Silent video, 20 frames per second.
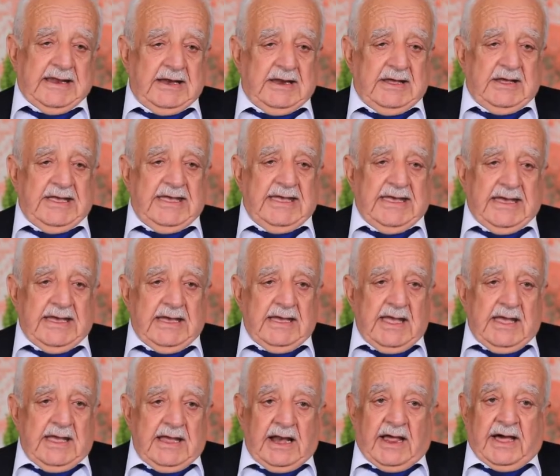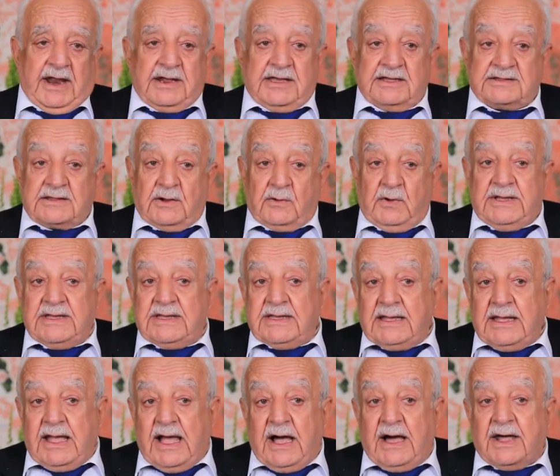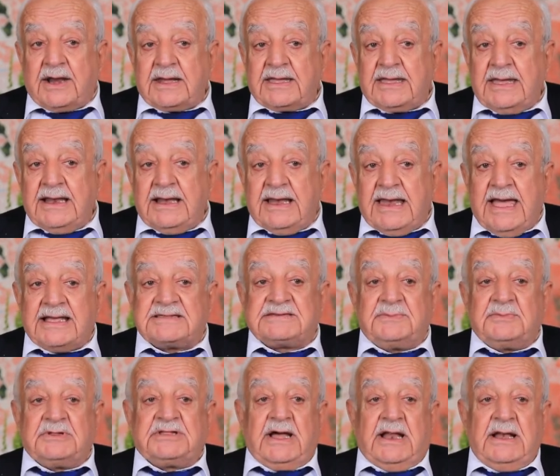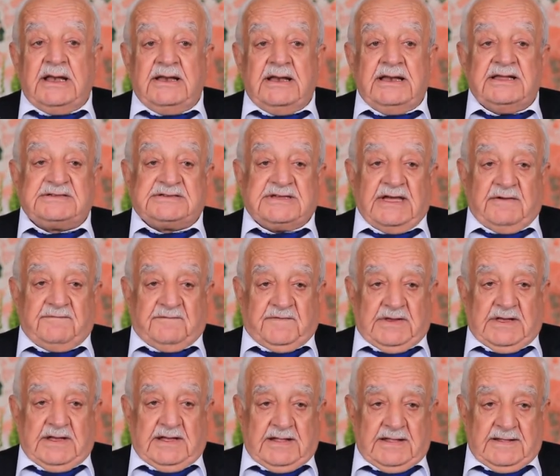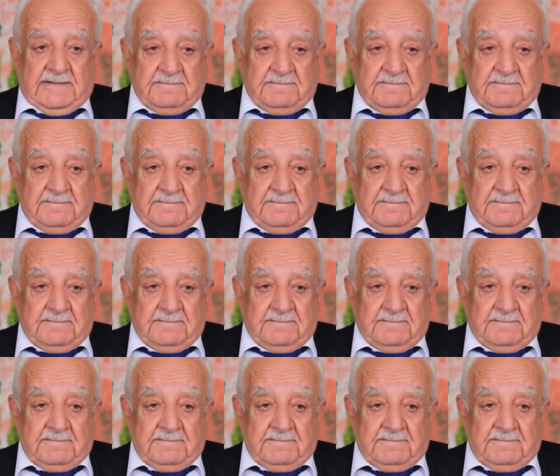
اللي هي الحركه الطوعيه حركه لازم يضل الانسان فيها